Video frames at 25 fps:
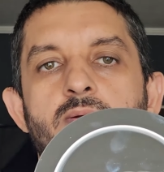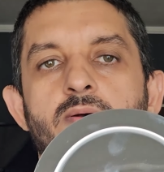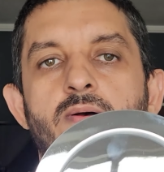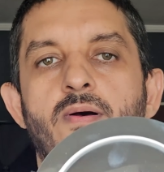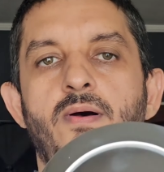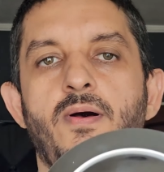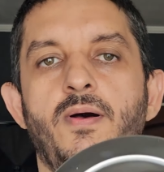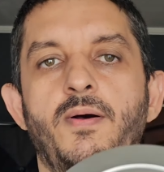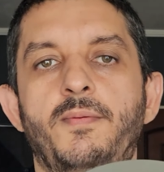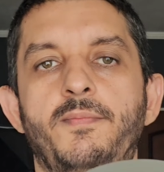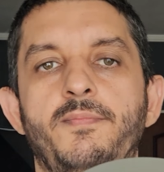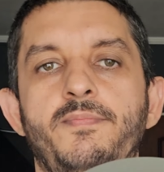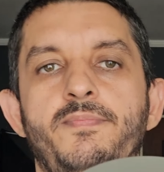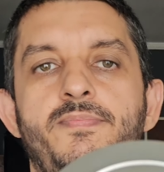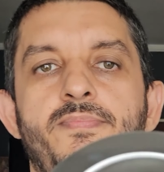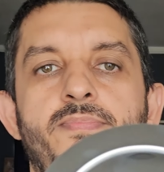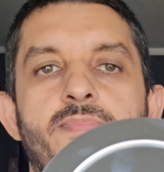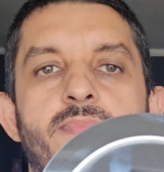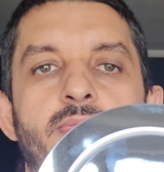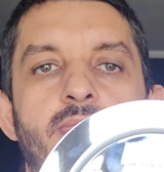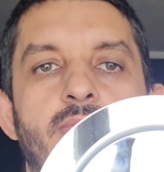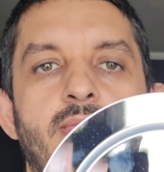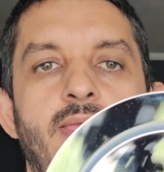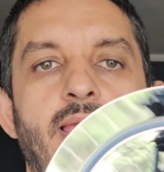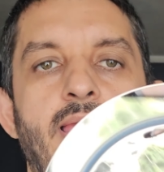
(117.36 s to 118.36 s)
Ó,
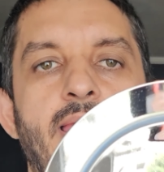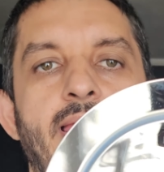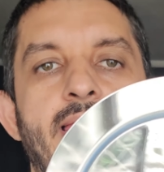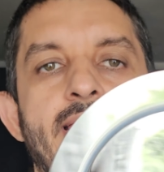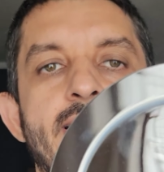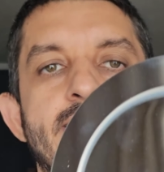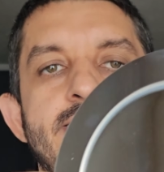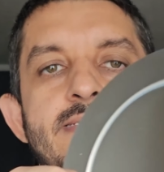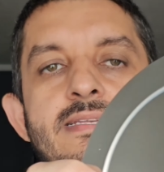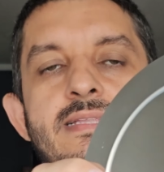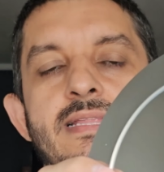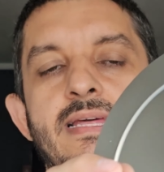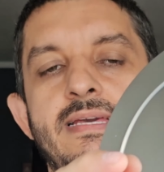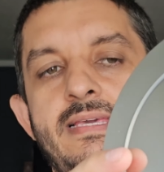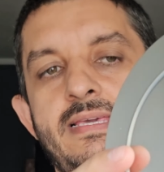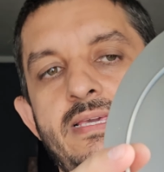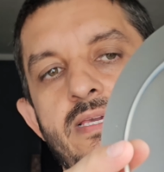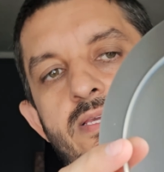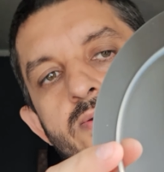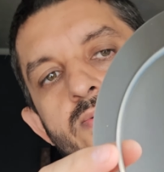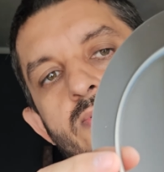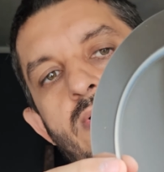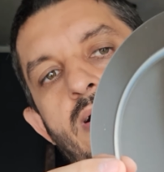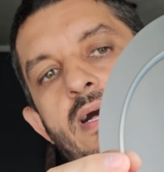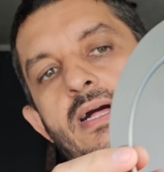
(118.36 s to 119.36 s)
é esse
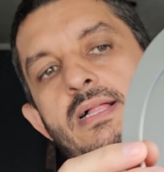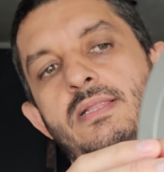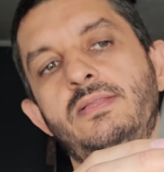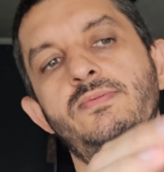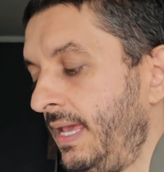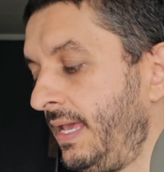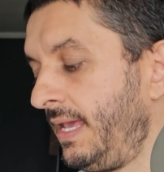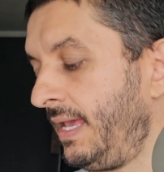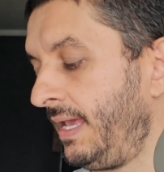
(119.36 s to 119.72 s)
daqui o ralo.